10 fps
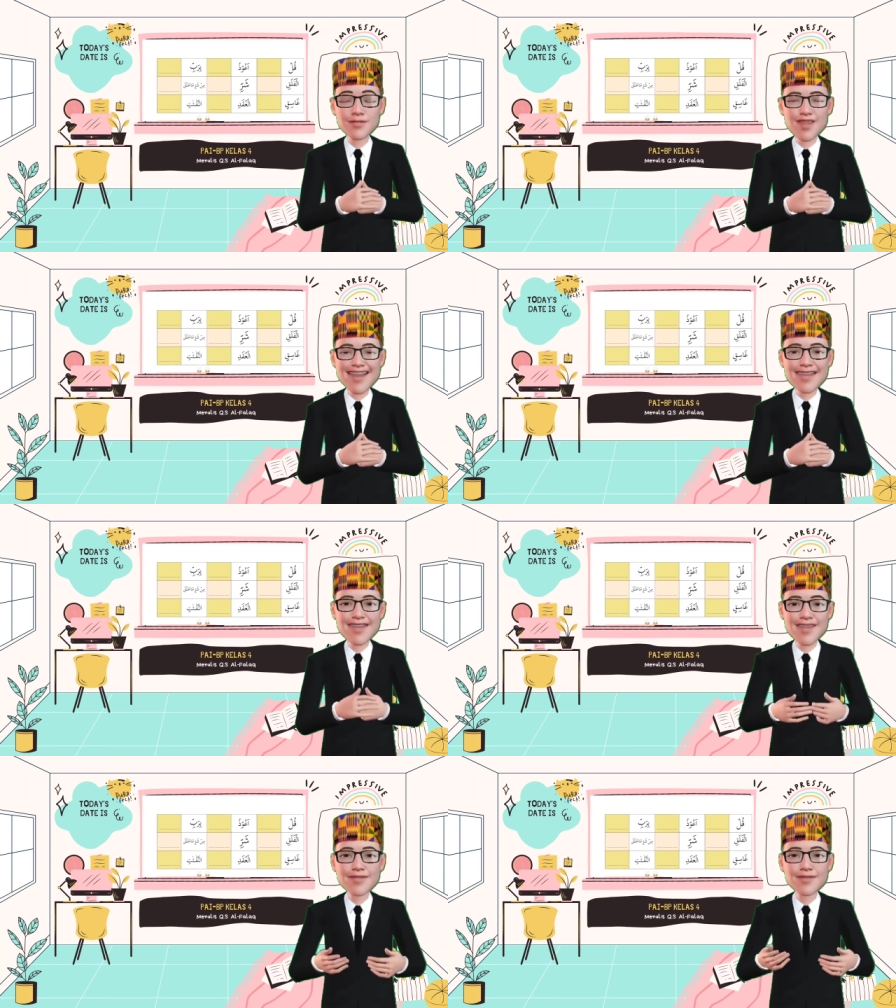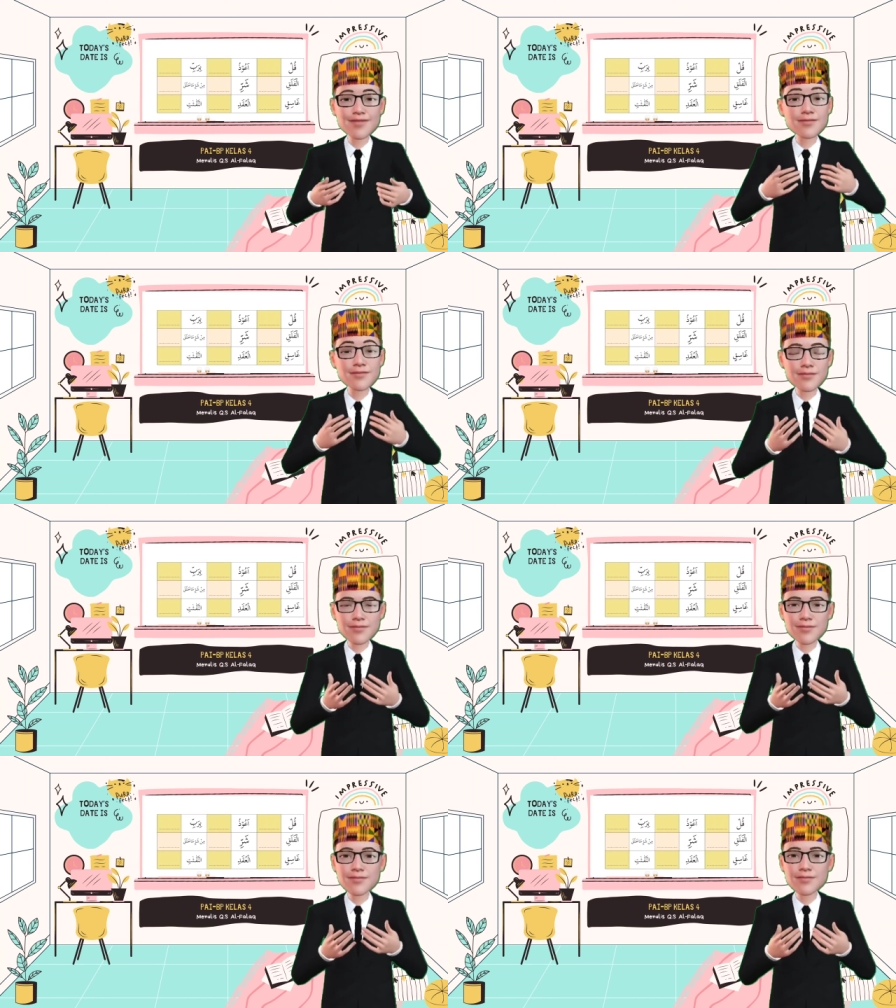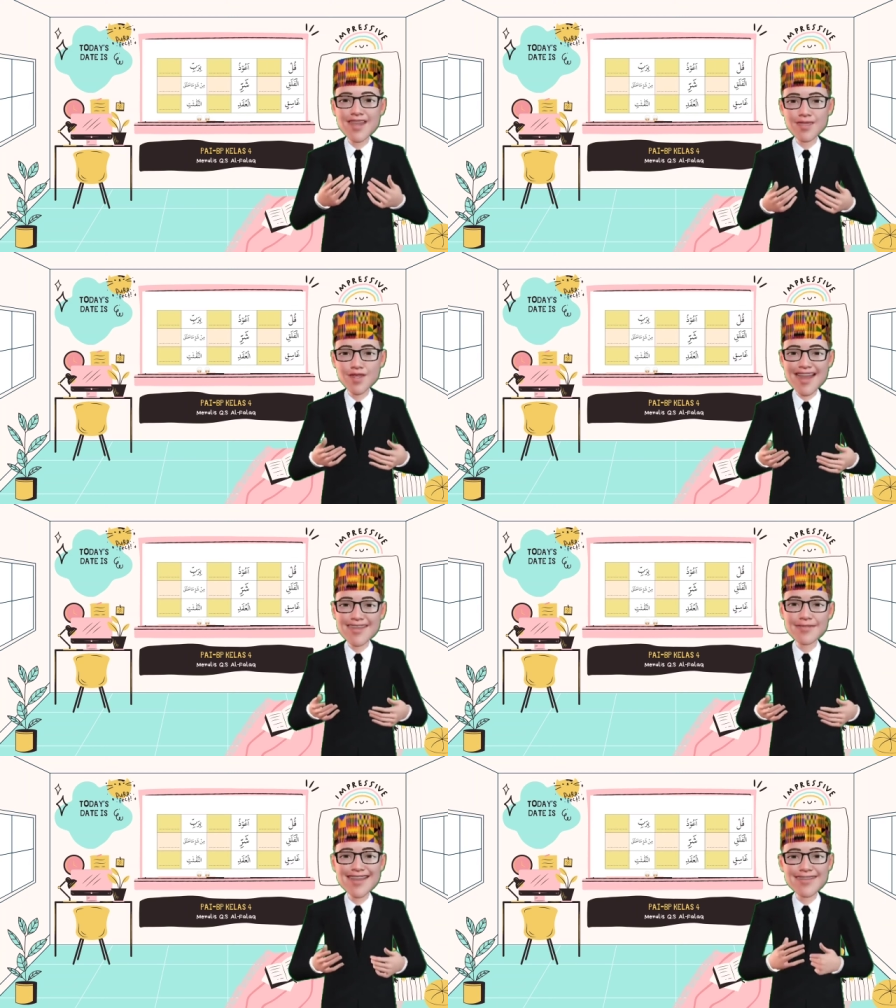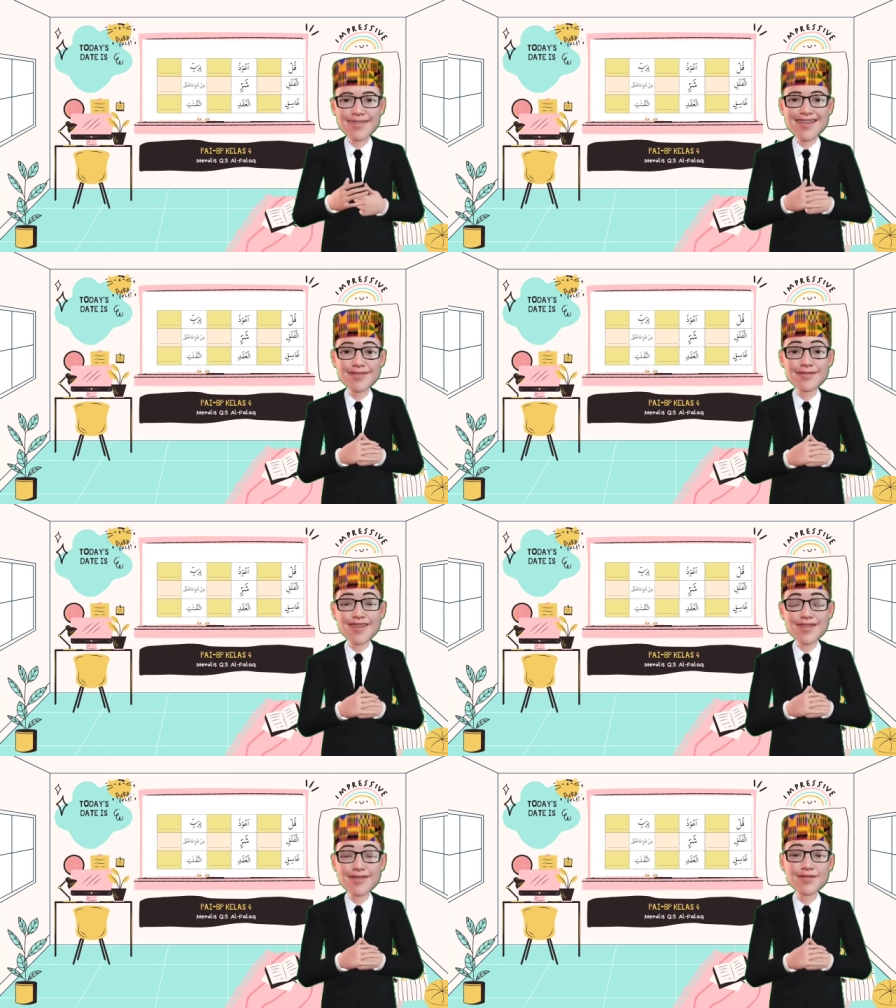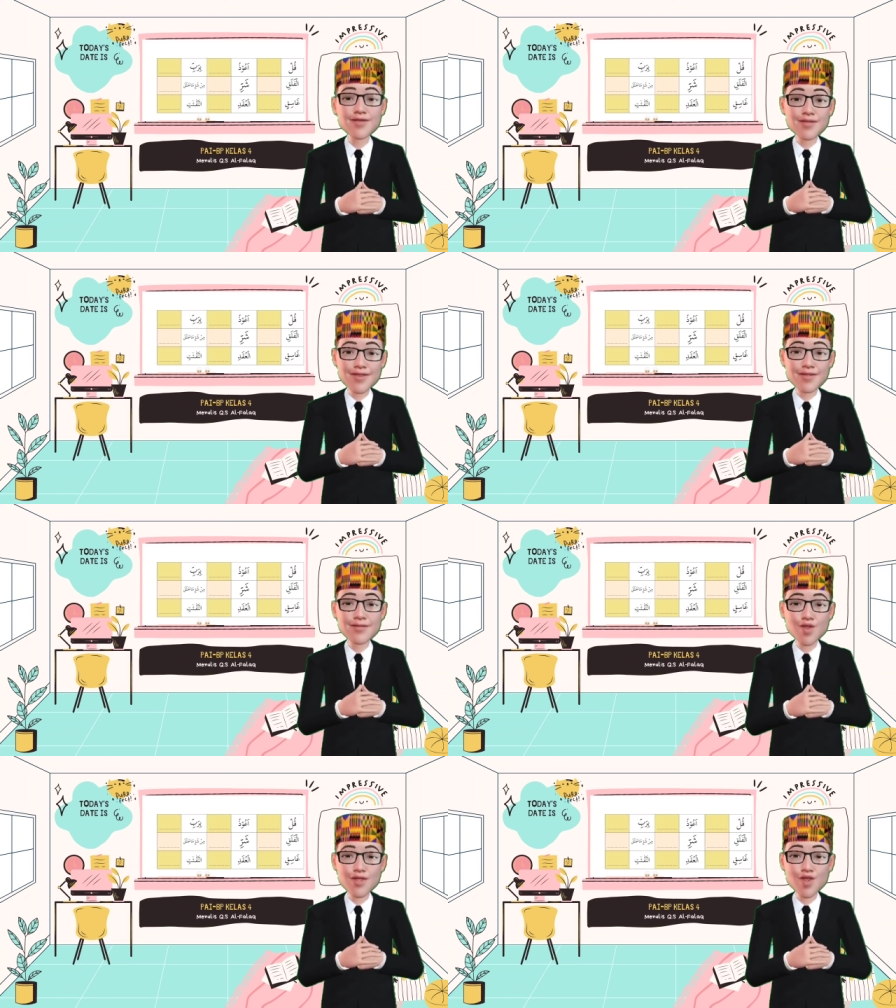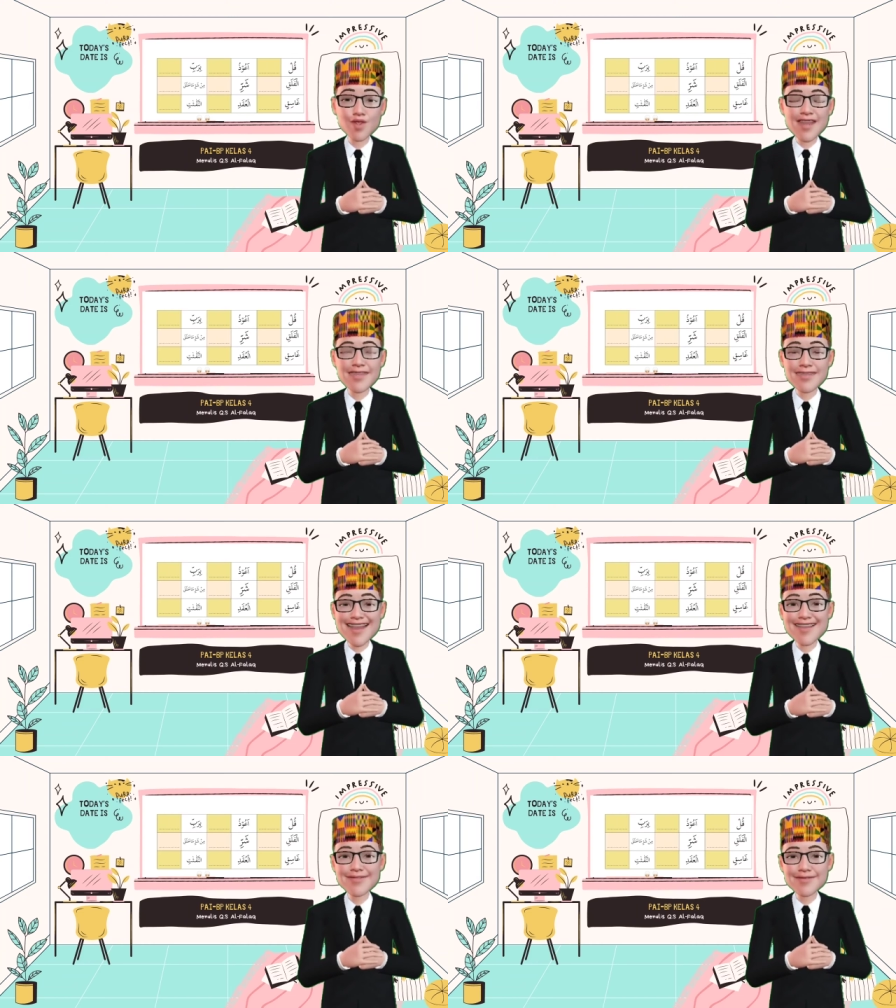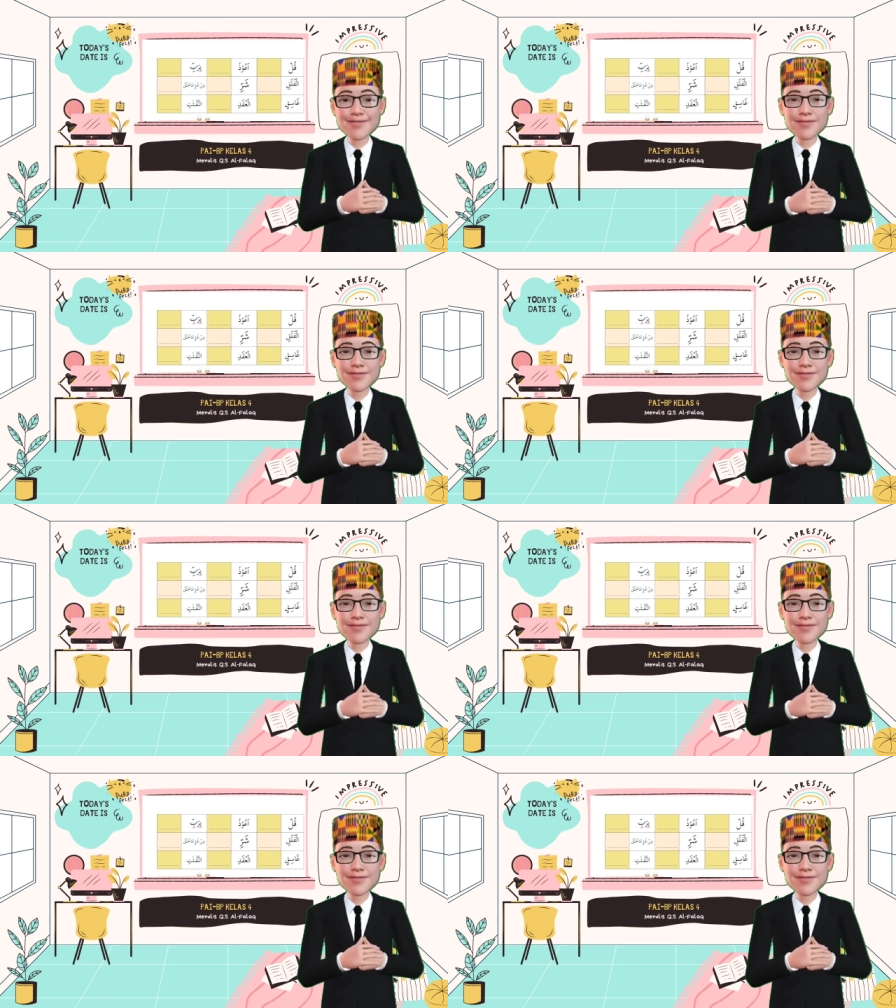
sekarang coba kalian salin di buku kalian